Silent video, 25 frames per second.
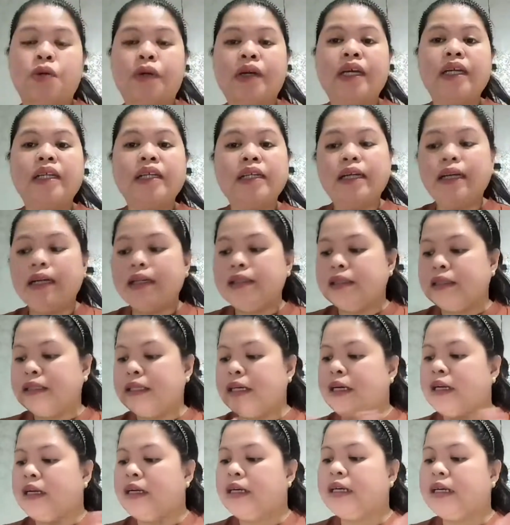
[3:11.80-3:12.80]
ayan guys,
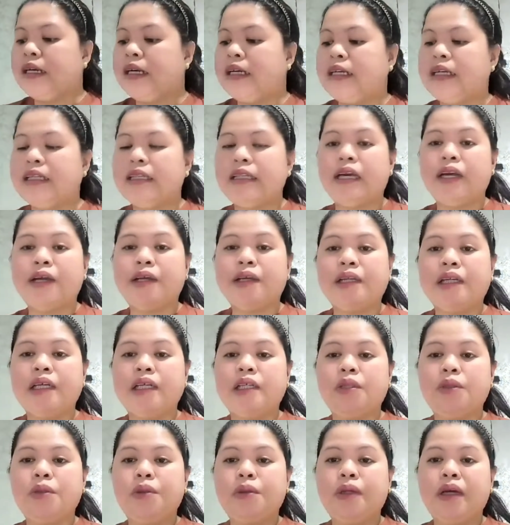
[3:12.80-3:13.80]
nakalagay na tayo
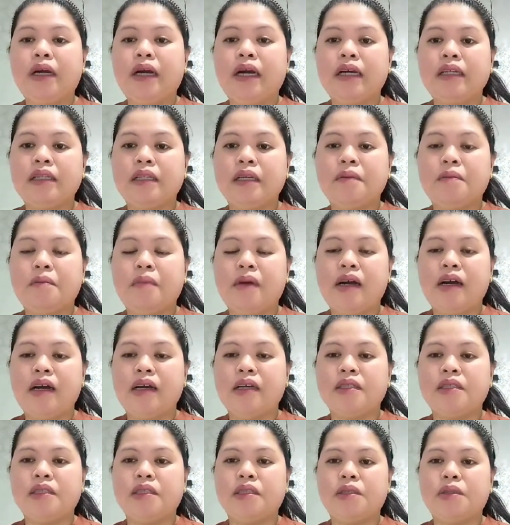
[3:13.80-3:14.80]
dito ng ating
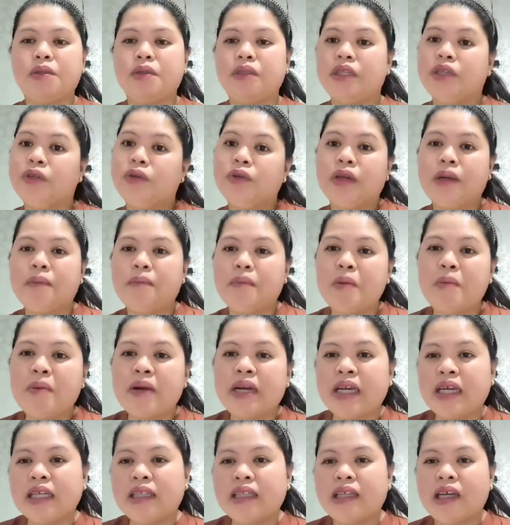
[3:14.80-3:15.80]
mask. So, hindi ko na
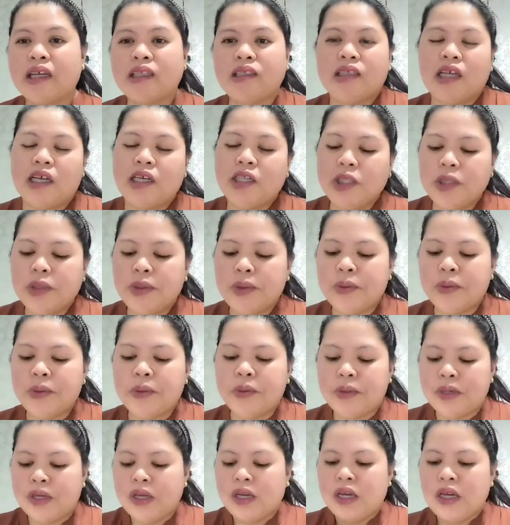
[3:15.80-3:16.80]
ipapakita sa inyo.
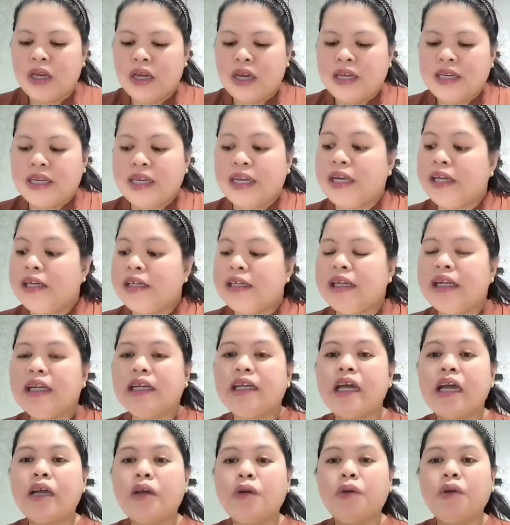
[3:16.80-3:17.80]
Ayan,
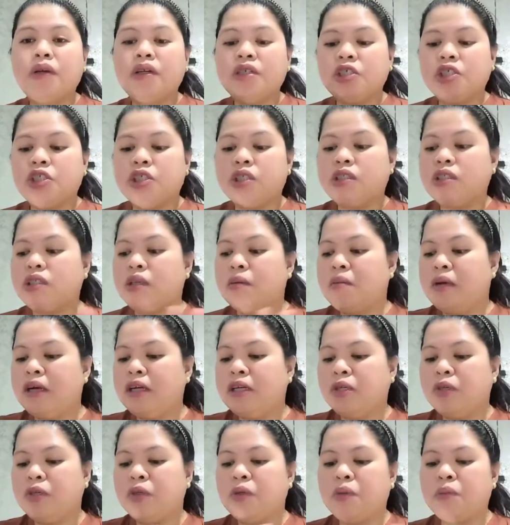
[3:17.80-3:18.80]
nilagay ko lang siya sa
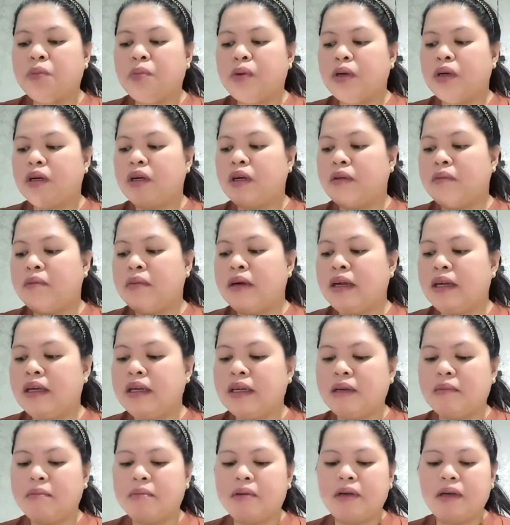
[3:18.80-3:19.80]
ano, para
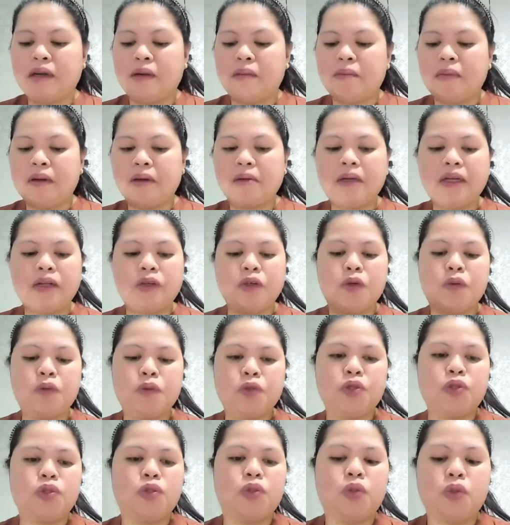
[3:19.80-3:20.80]
bali, para pang ano.
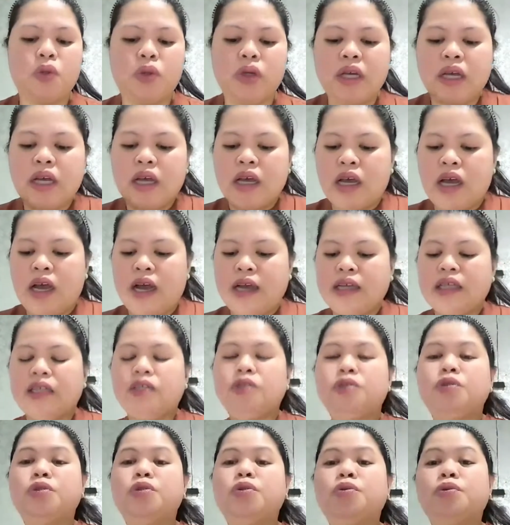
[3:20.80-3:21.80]
So, ayan,
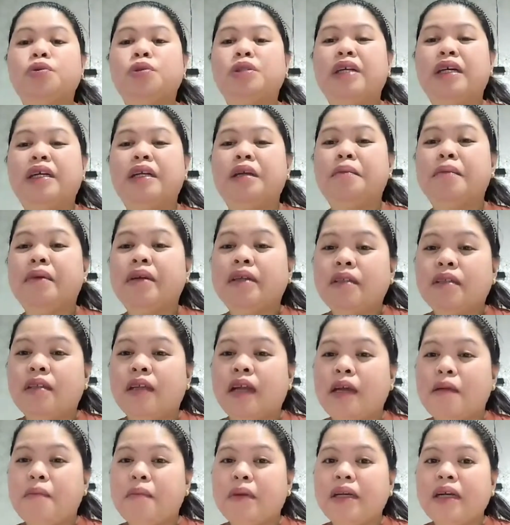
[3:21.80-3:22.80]
gusto ko sana
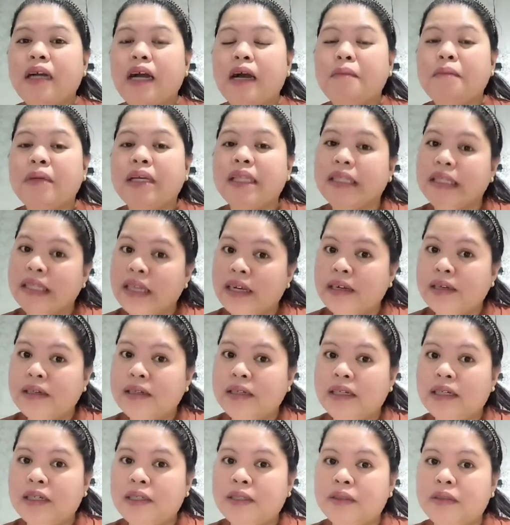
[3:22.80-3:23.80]
mag-try maggamit ng,
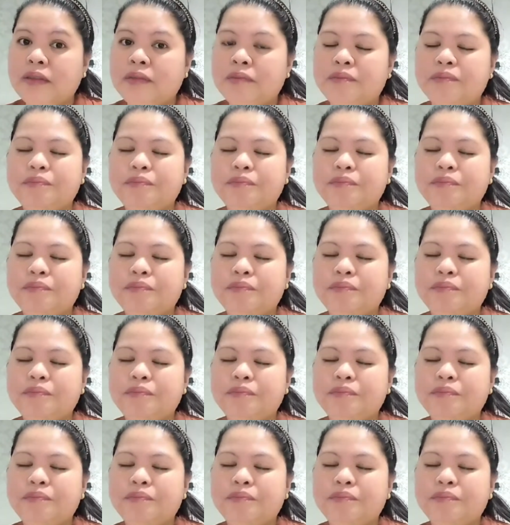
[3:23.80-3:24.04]
uh,